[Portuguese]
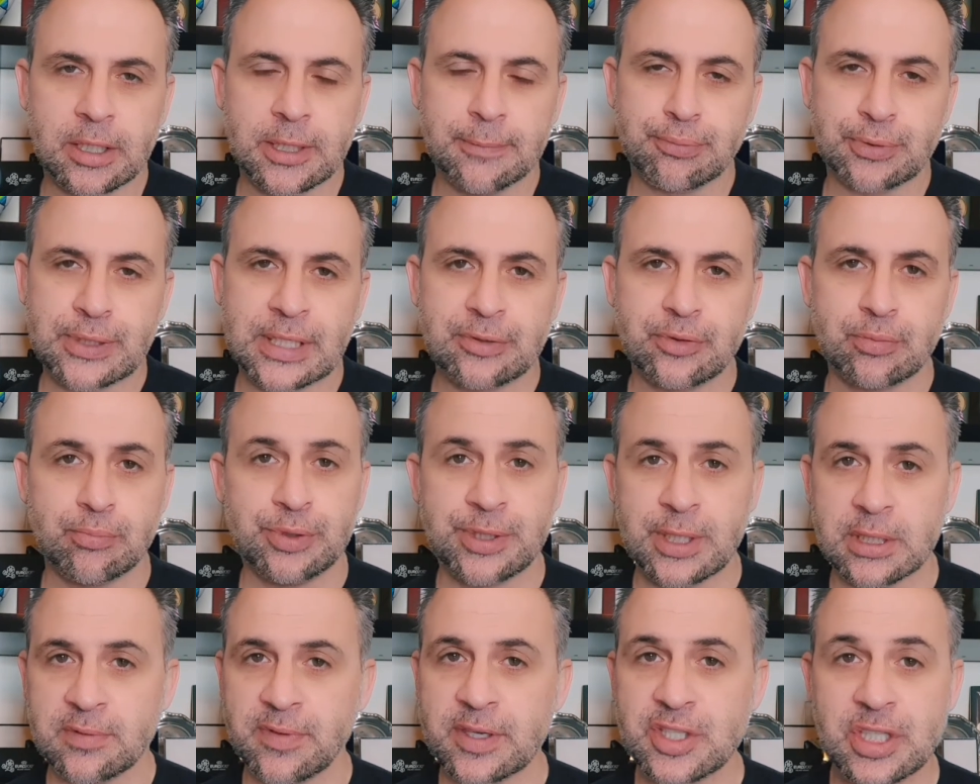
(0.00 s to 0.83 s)
E, portanto,
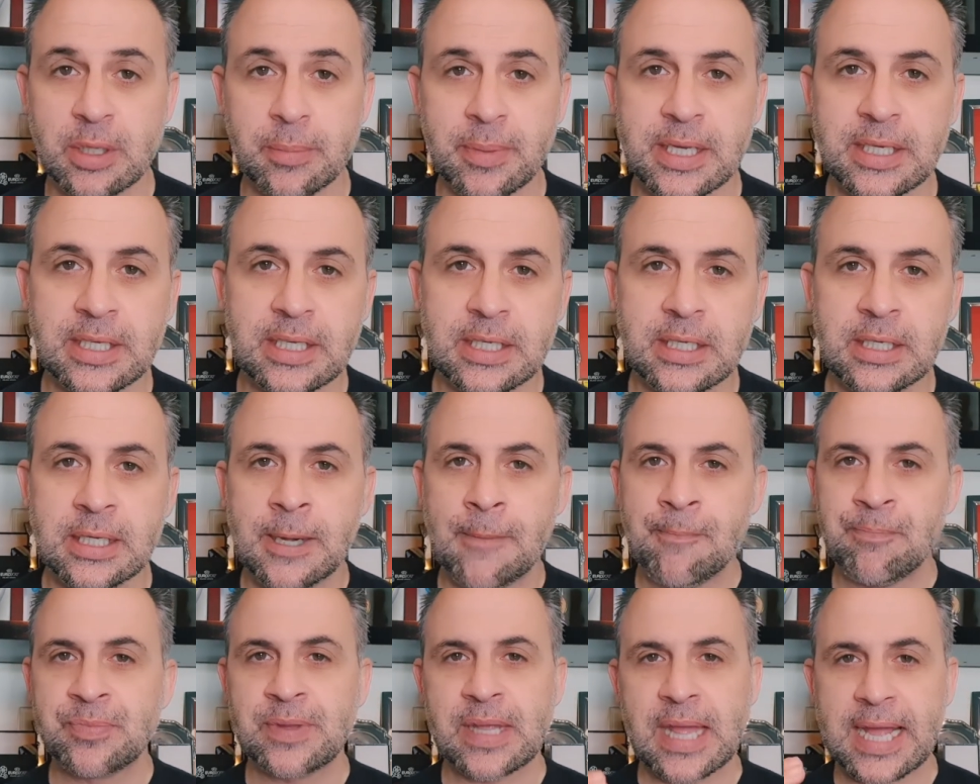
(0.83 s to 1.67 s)
muitas vezes também aqui,
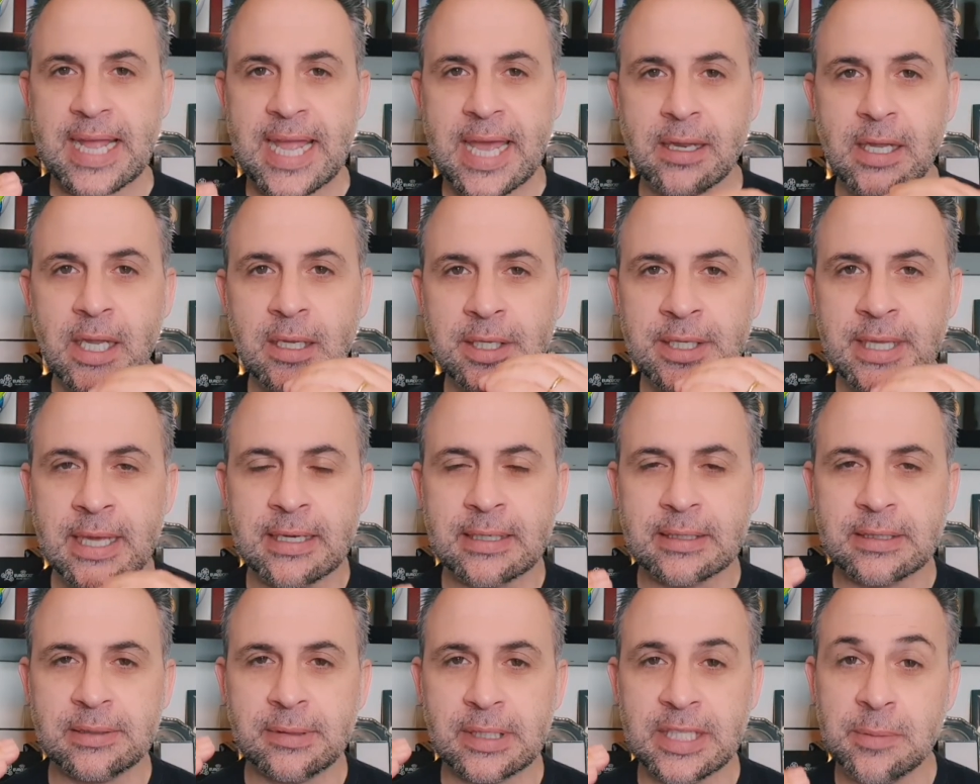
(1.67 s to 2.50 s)
aquela linha
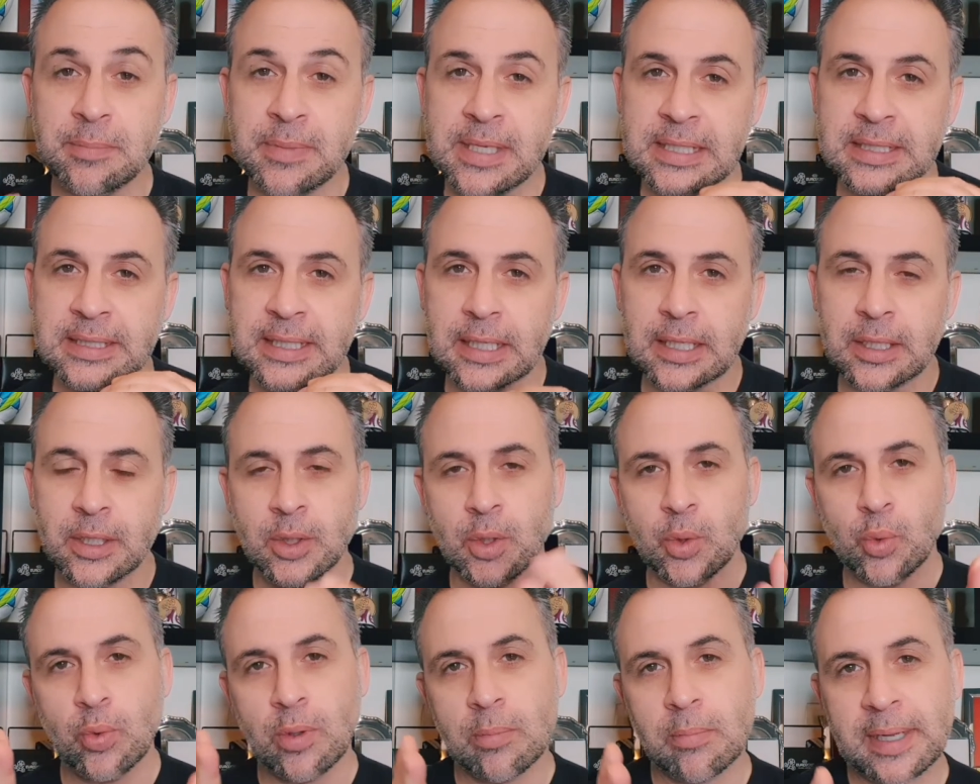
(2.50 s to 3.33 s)
que delimita
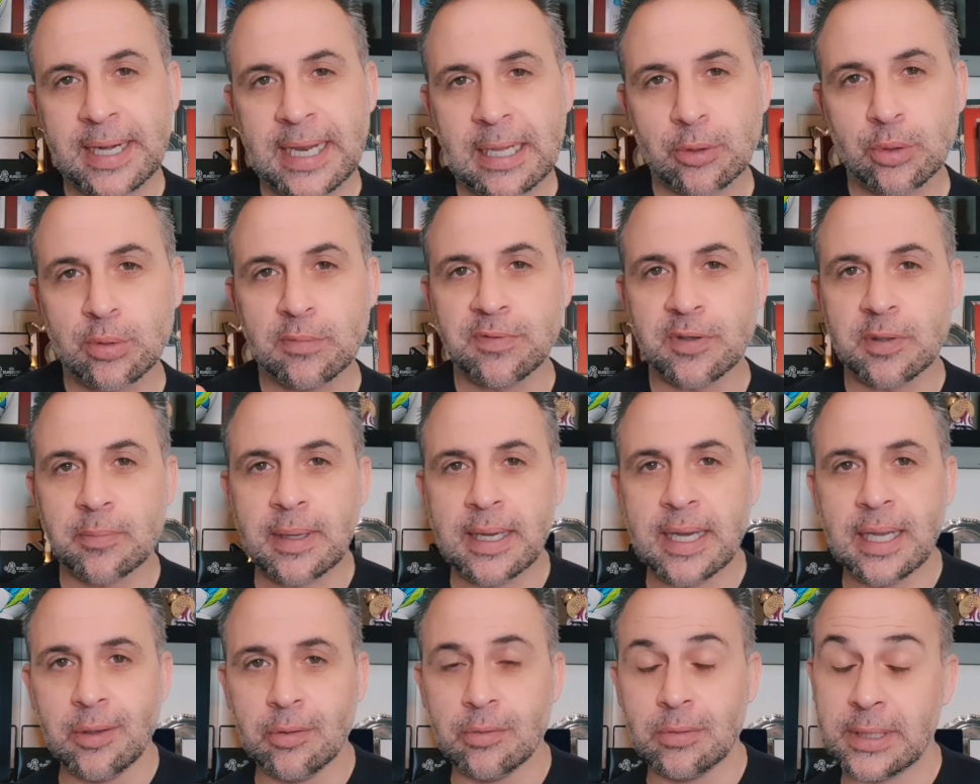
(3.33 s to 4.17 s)
o amarelo do
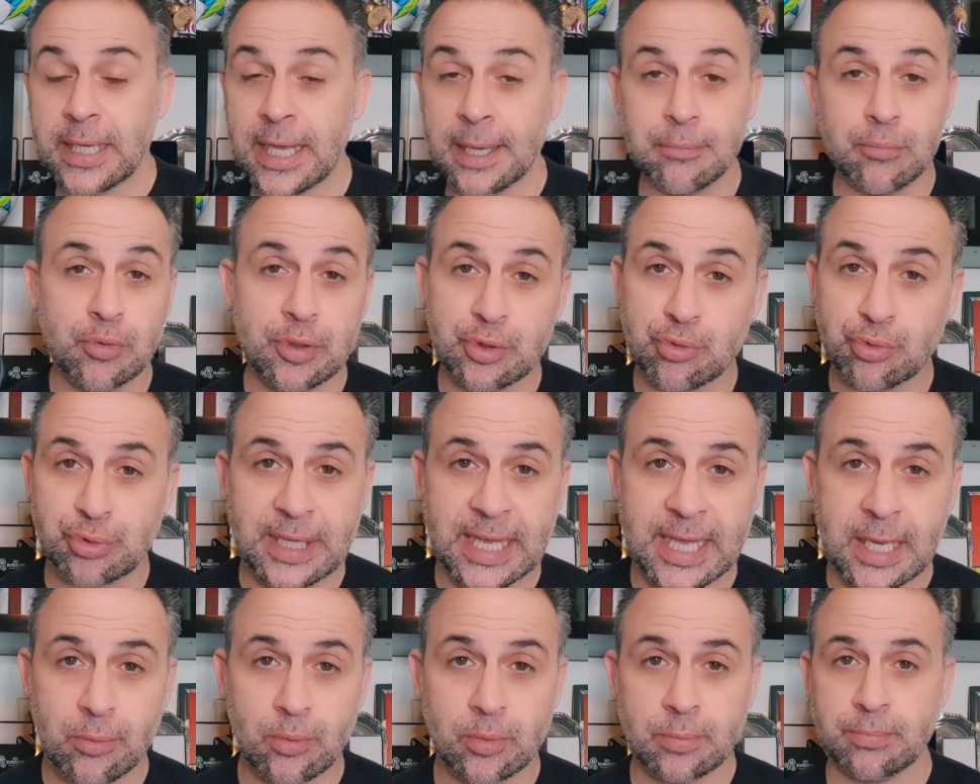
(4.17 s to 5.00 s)
vermelho é muito
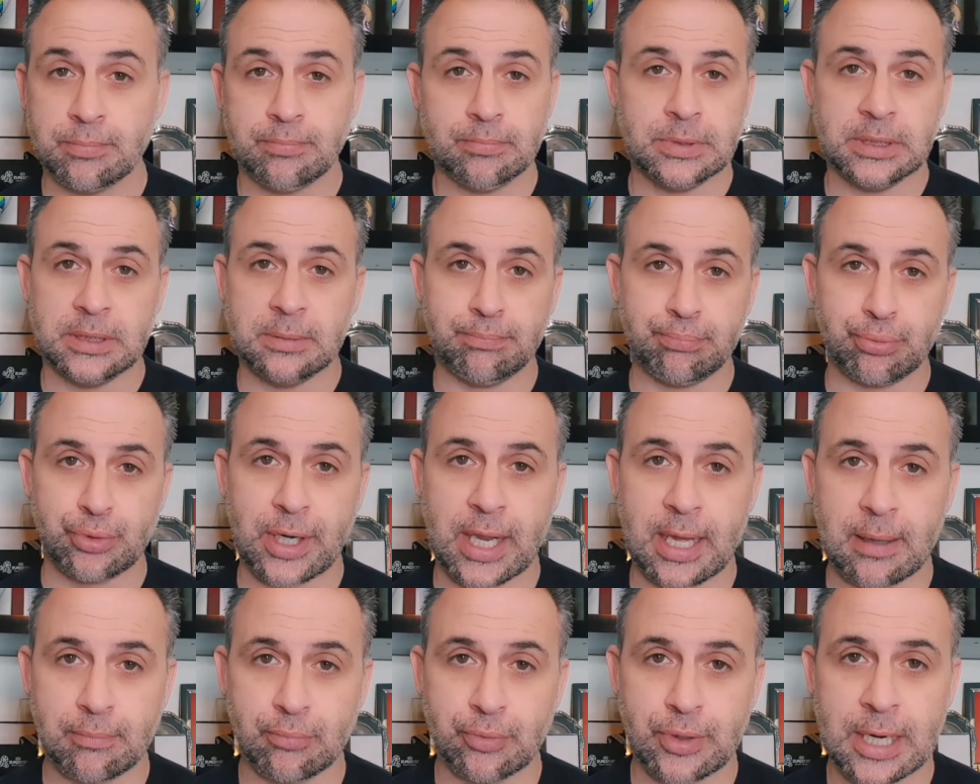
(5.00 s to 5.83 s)
tenue, eh,
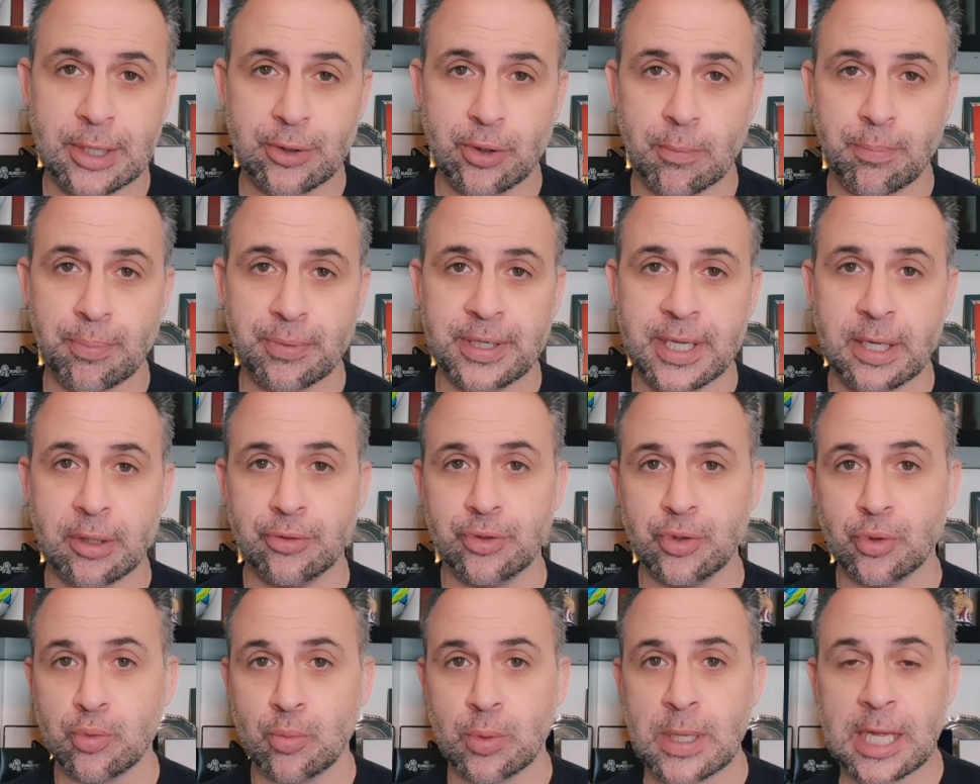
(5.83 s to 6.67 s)
poderá mudar de opinião
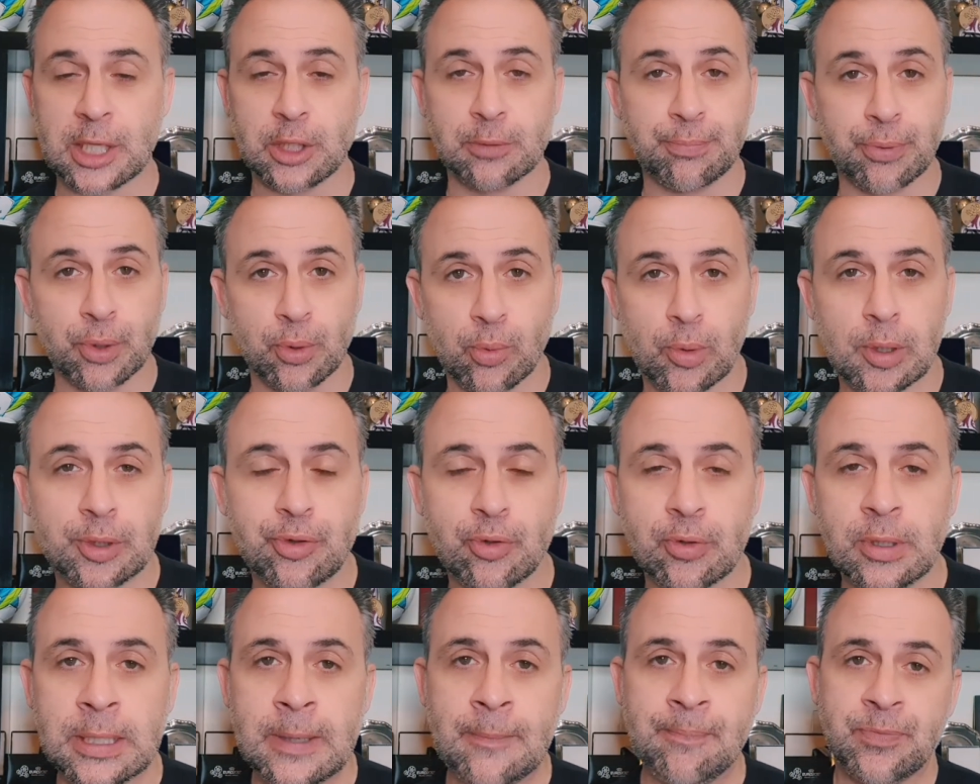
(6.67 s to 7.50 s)
de um lado para o
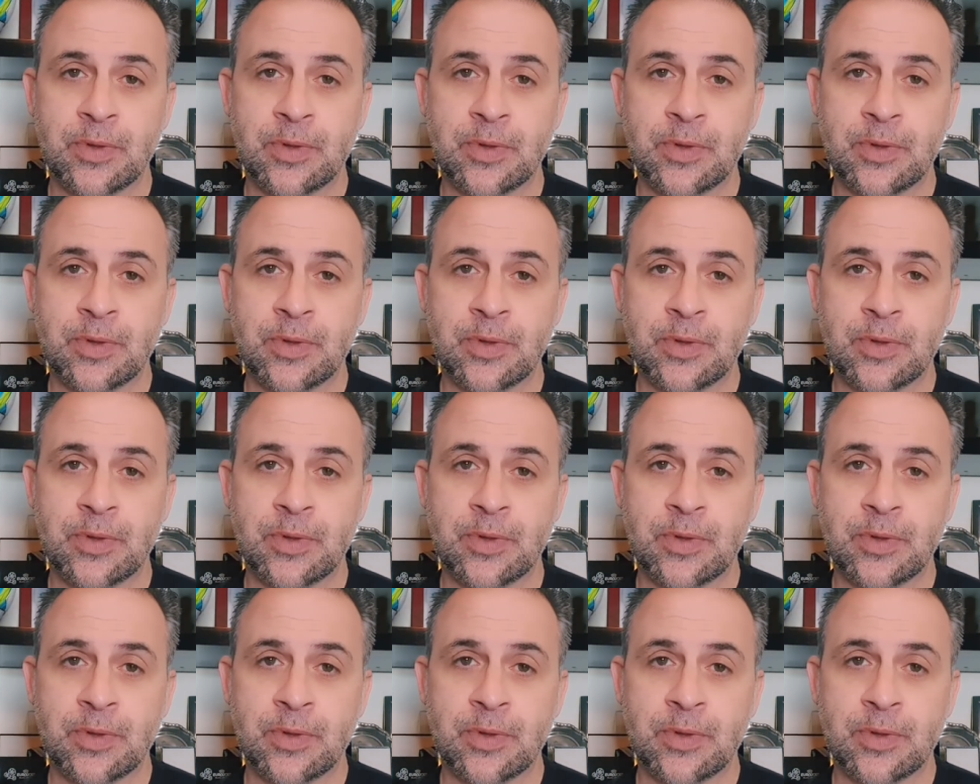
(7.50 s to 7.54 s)
outro,